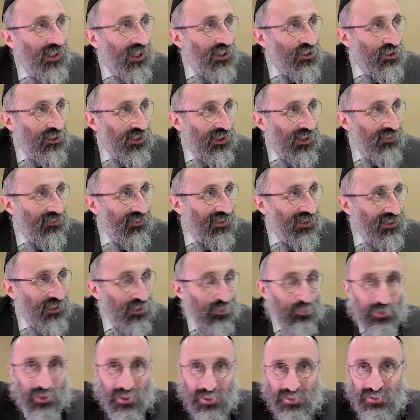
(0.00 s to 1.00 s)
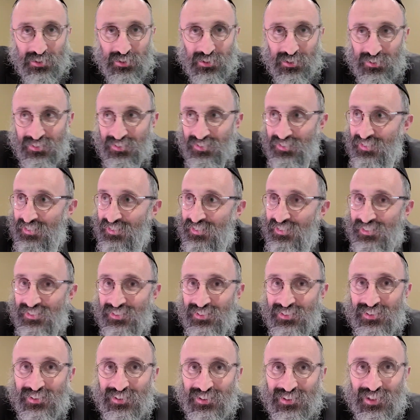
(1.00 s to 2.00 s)
начали говорить о празднике, так
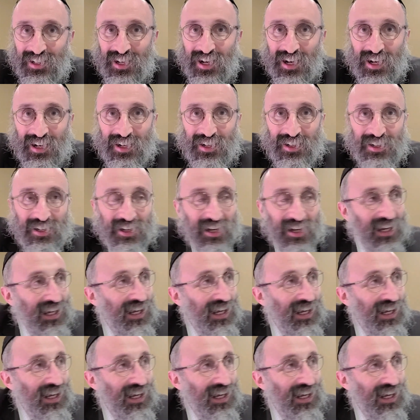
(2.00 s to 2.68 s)
э, я,